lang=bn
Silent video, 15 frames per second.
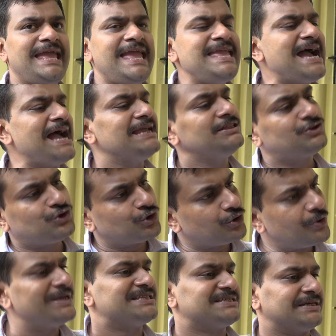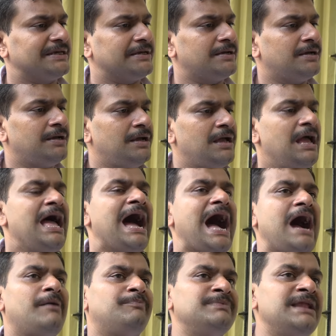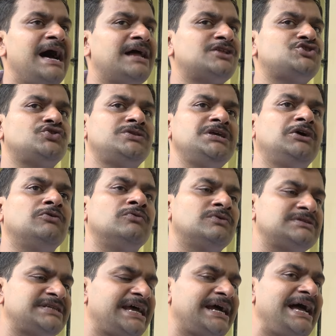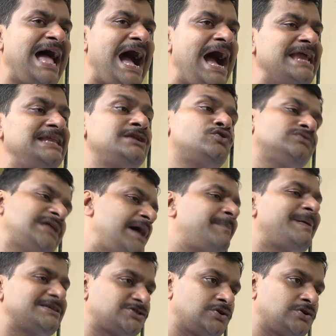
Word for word: এই আইন তো রয়েছে আপনার যদি কোনো জায়গায় আইন কোথায় পাস